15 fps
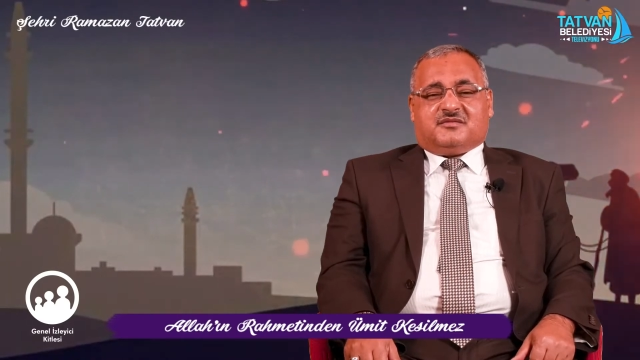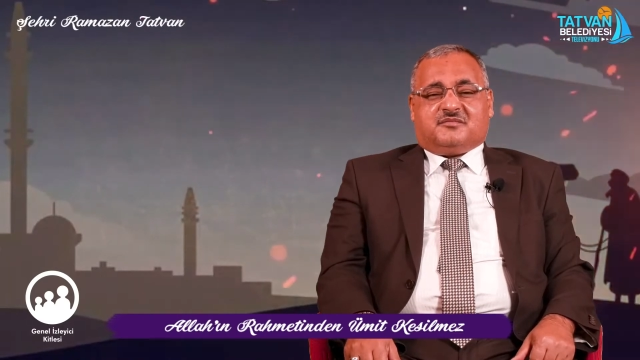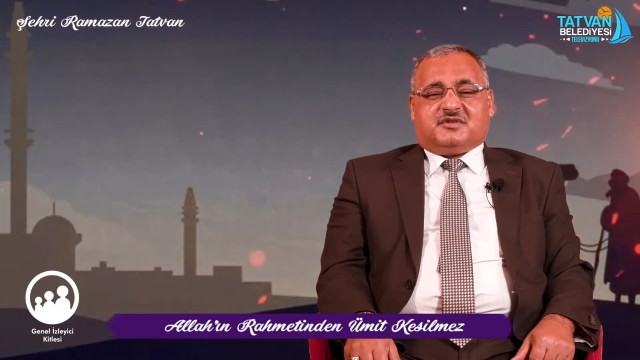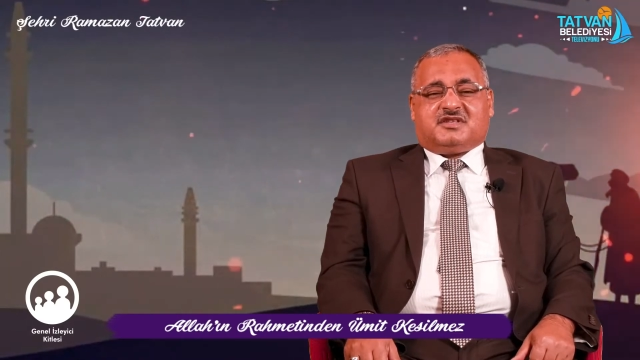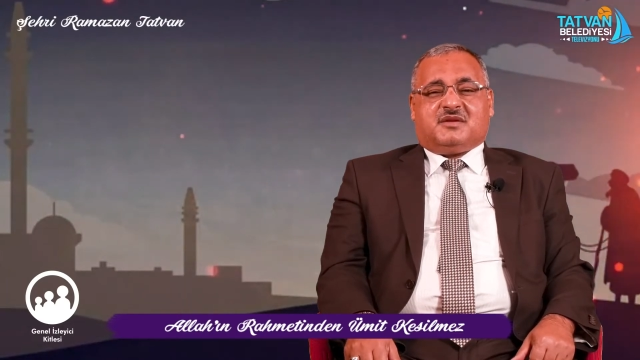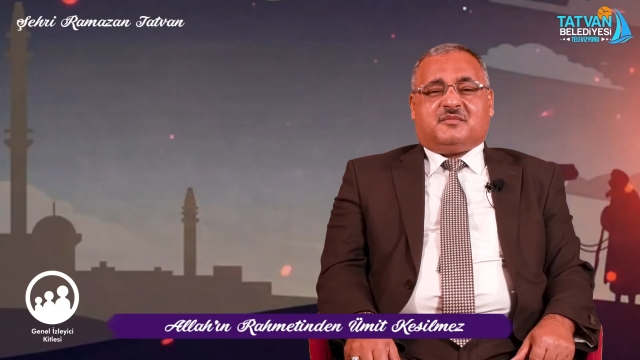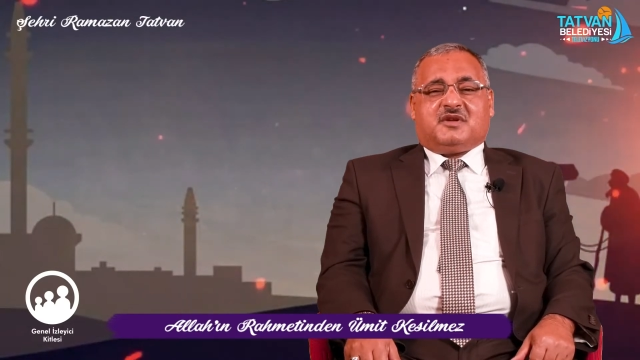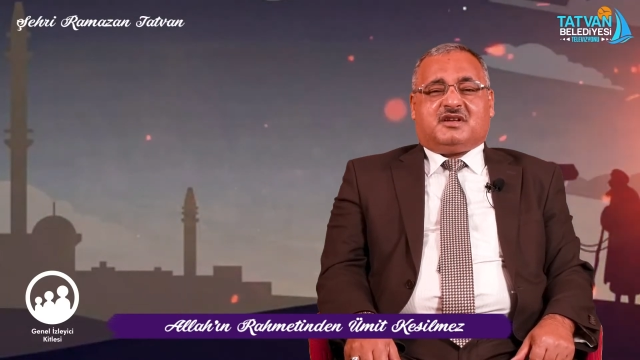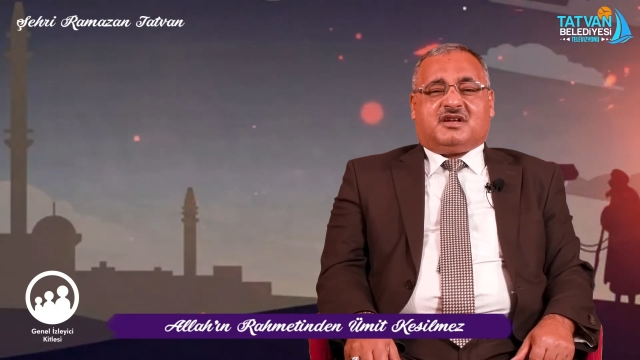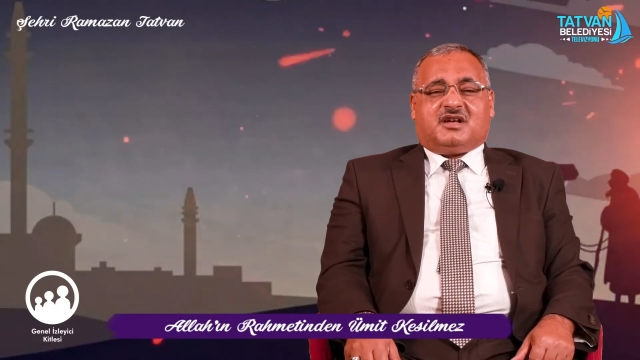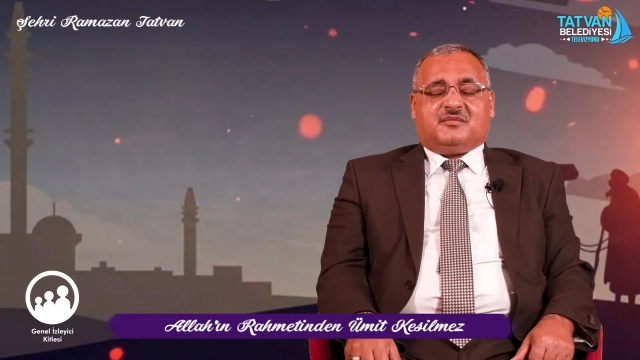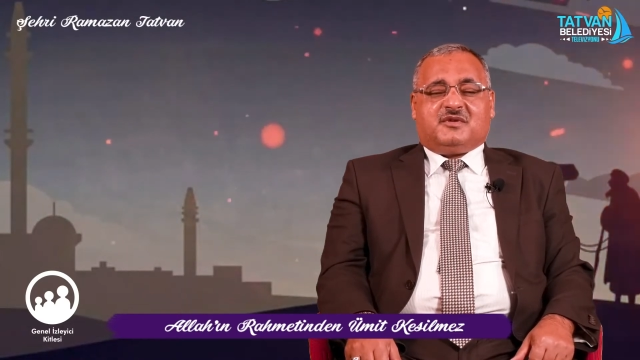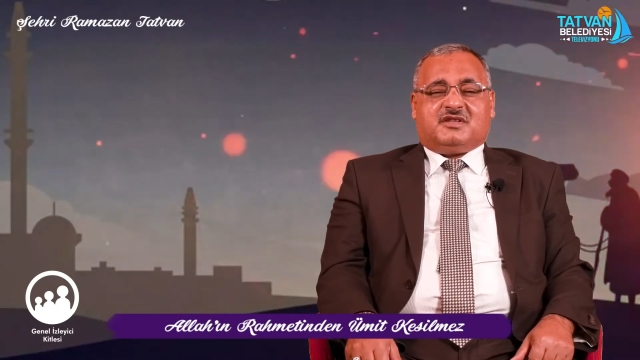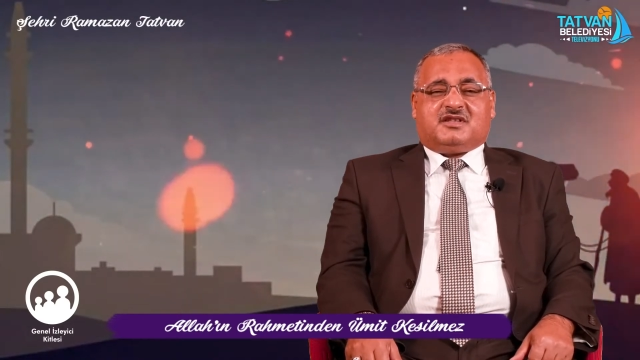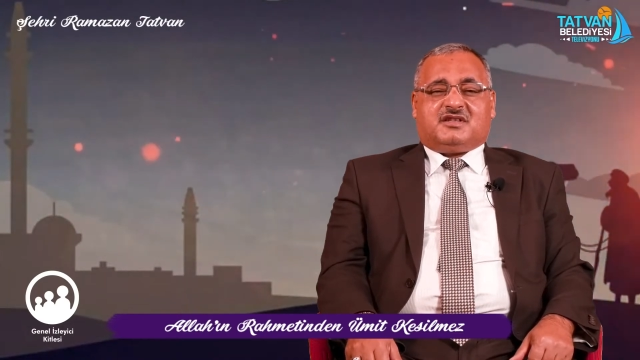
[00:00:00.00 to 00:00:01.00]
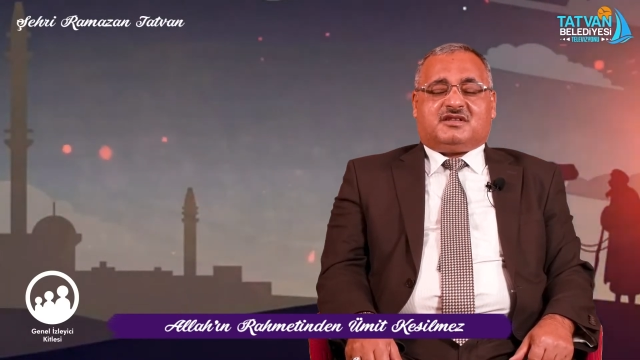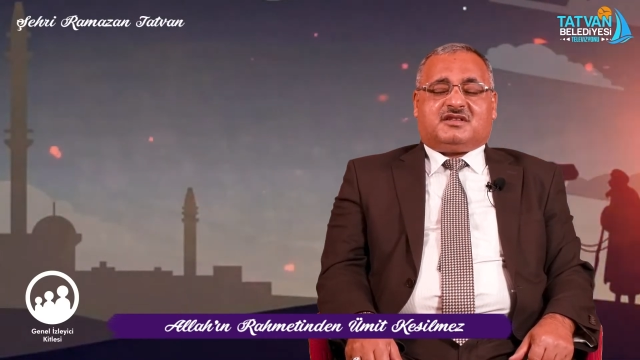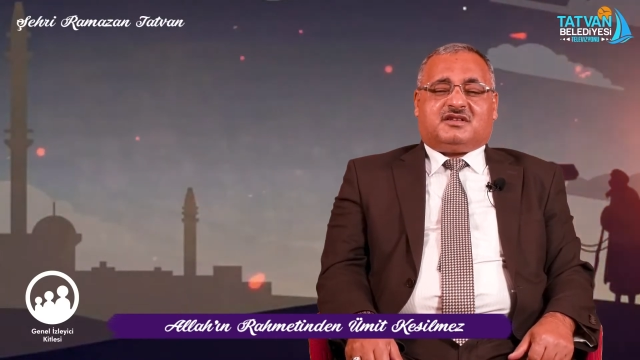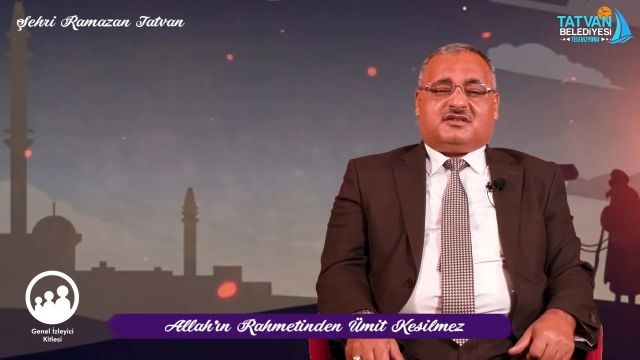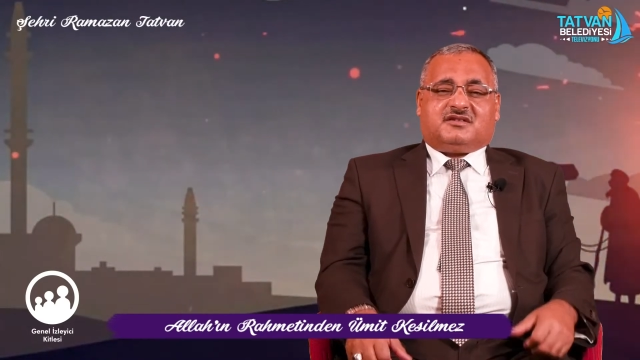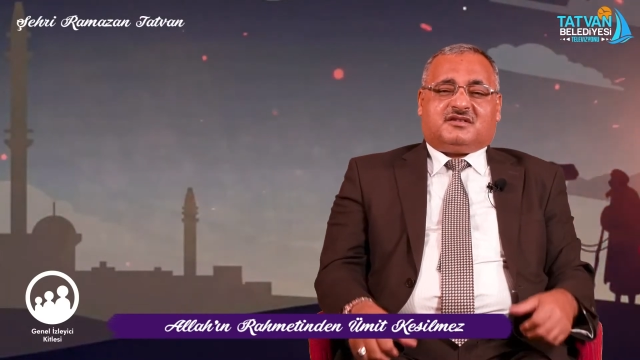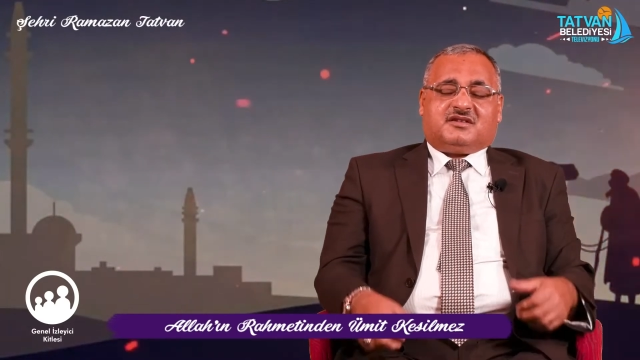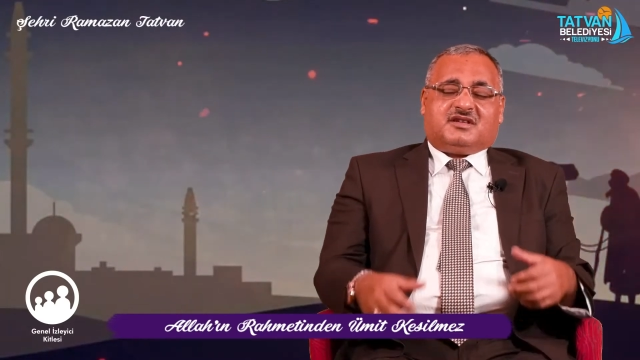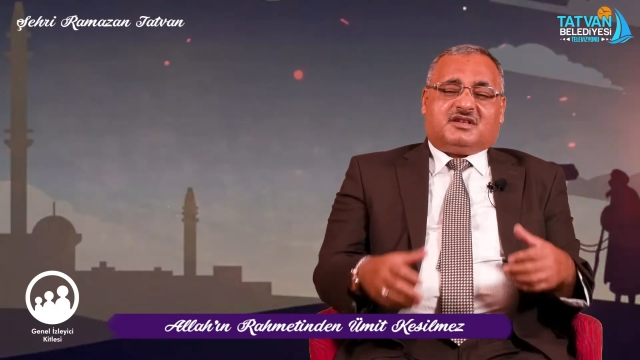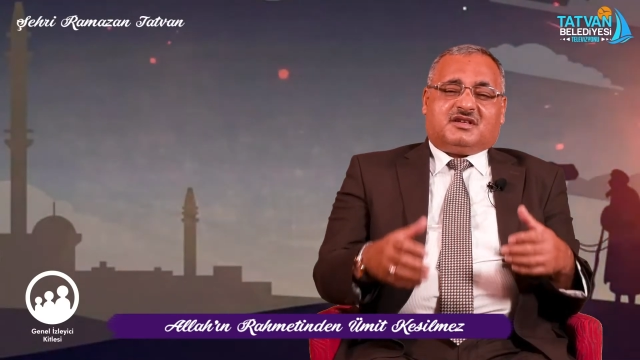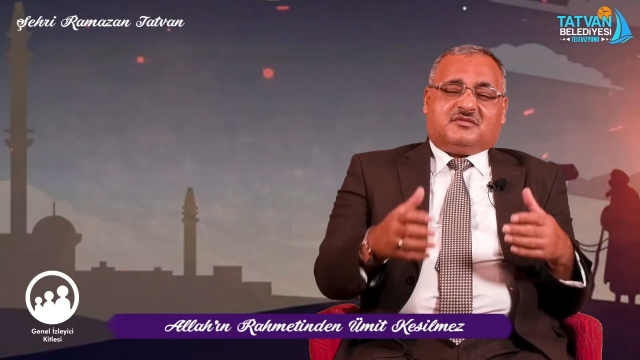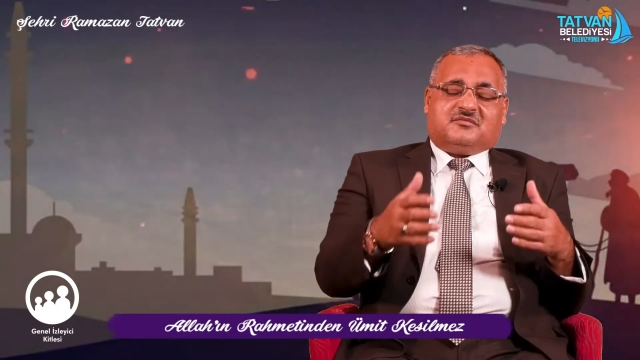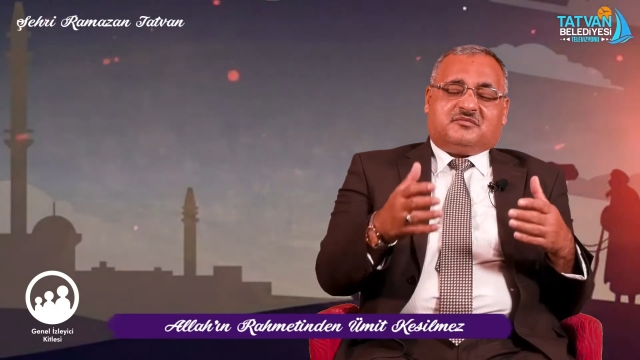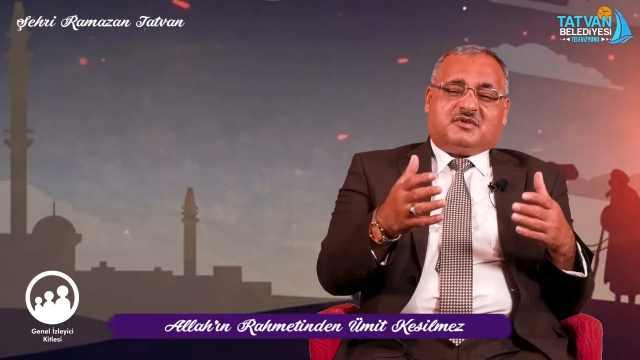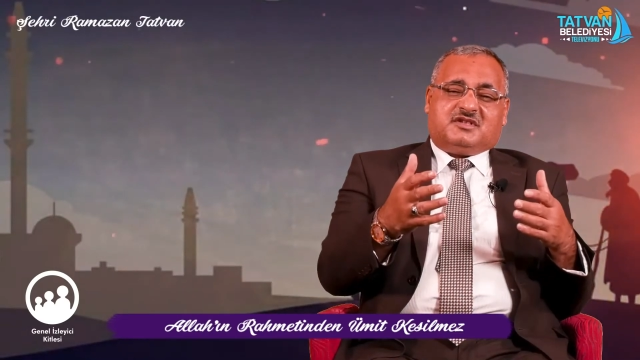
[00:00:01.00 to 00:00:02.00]
bize merhamet ettin,
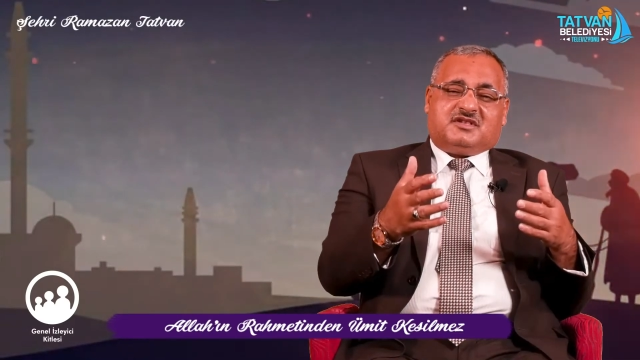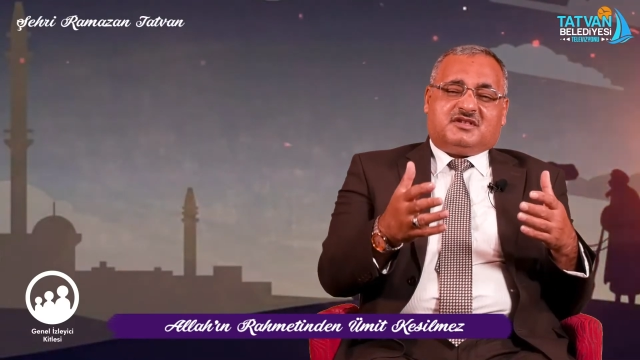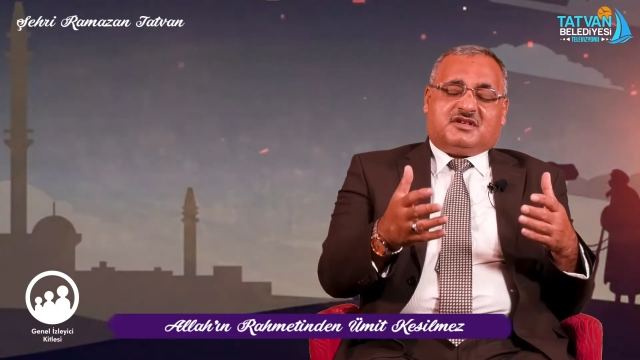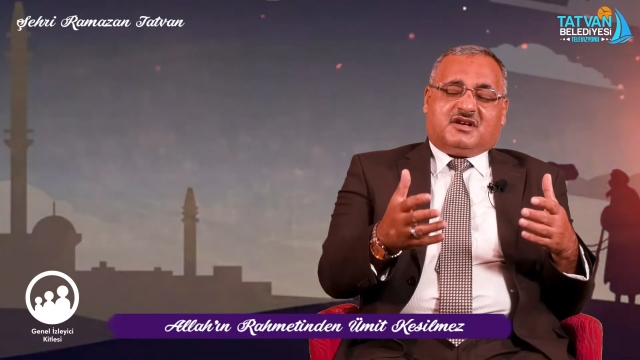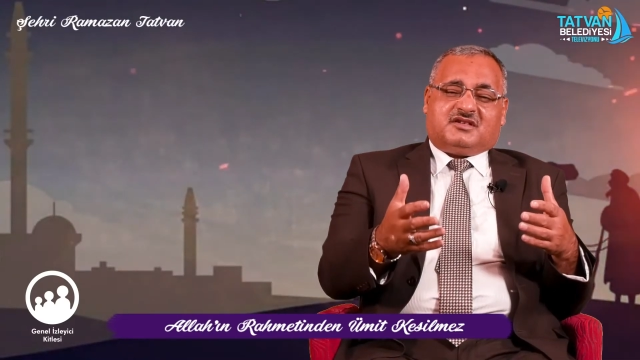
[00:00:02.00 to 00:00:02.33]
bizi